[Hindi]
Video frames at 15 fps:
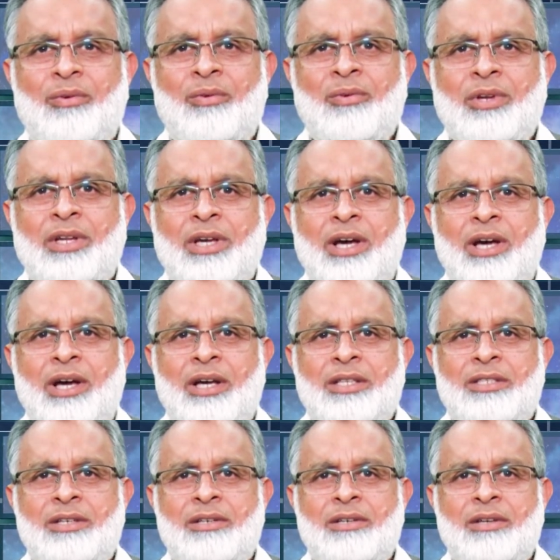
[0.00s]
उनका
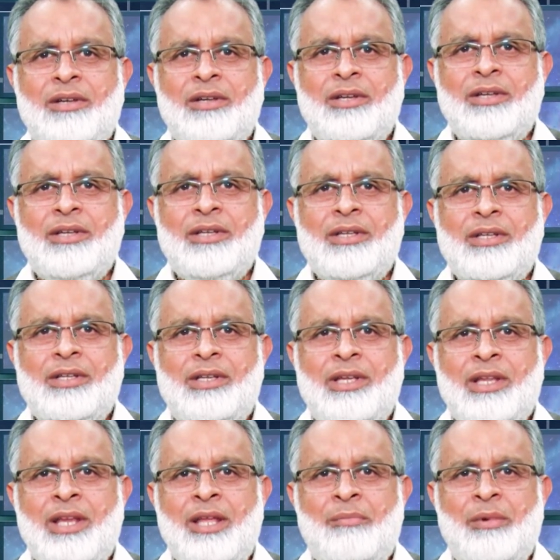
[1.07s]
अजर
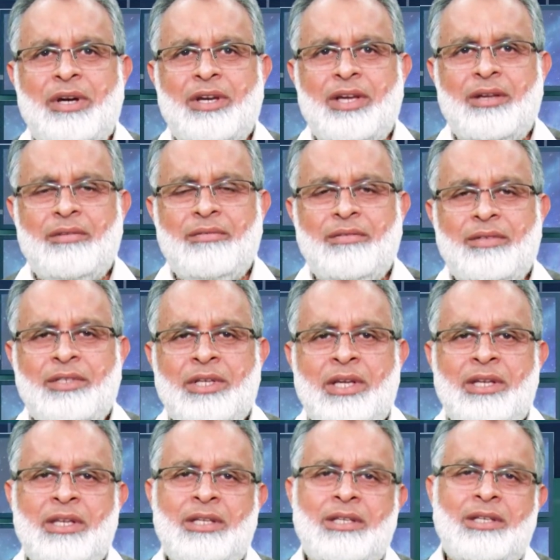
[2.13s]
गिने बगैर
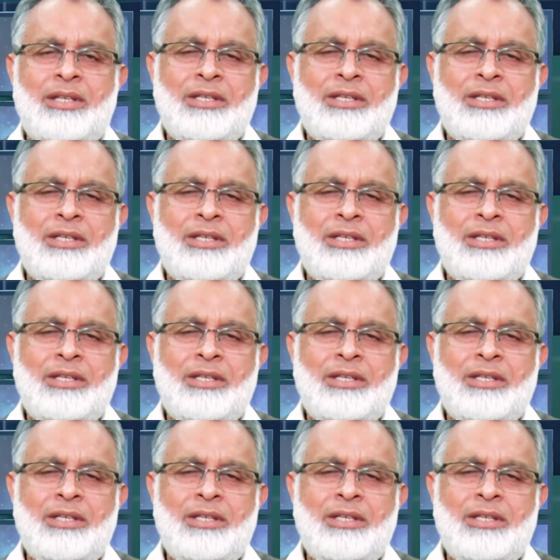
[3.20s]
यानी